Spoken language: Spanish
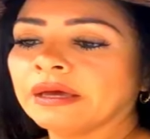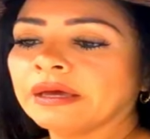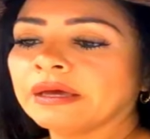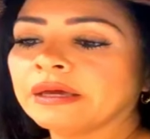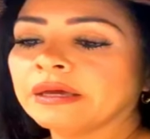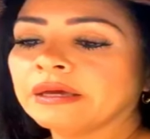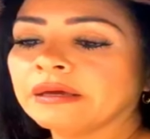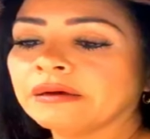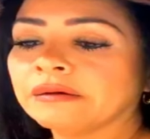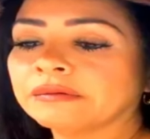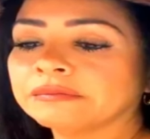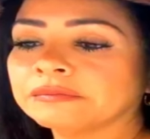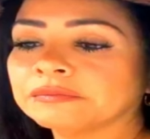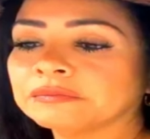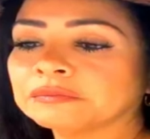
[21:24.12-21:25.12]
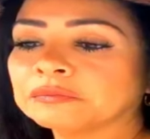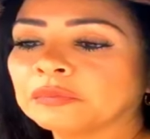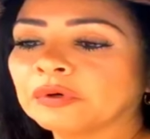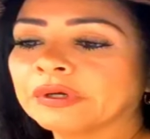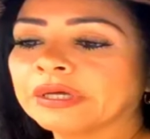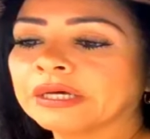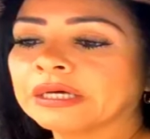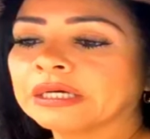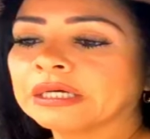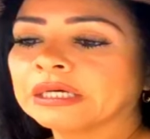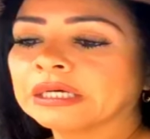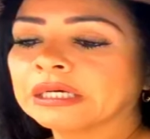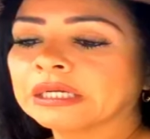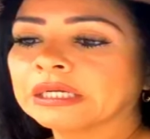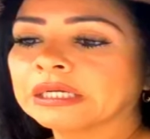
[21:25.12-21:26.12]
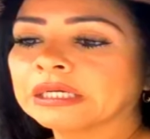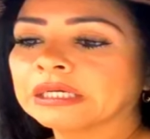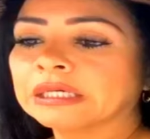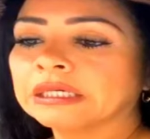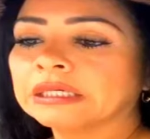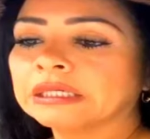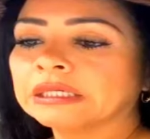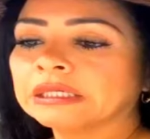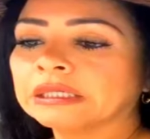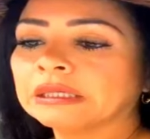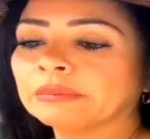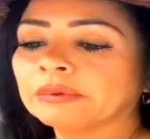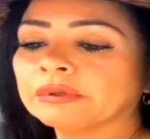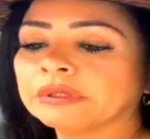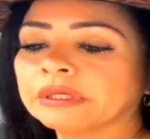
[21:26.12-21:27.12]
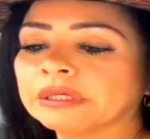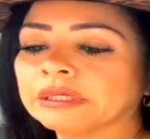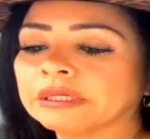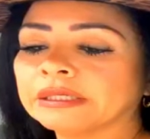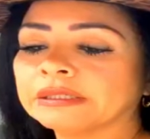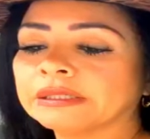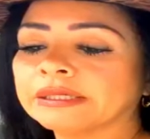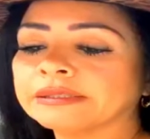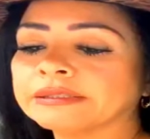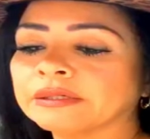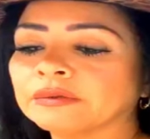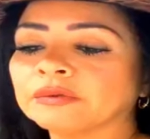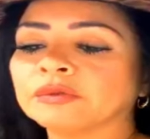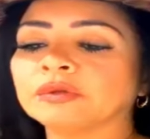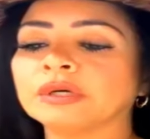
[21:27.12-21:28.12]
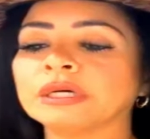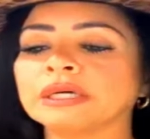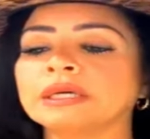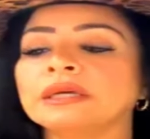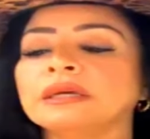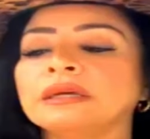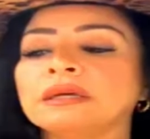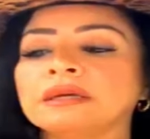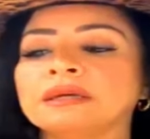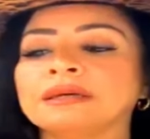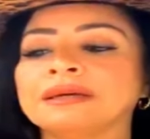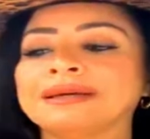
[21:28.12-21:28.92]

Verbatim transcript: Eh, voy a agarrar y ponerle tres segundos aquí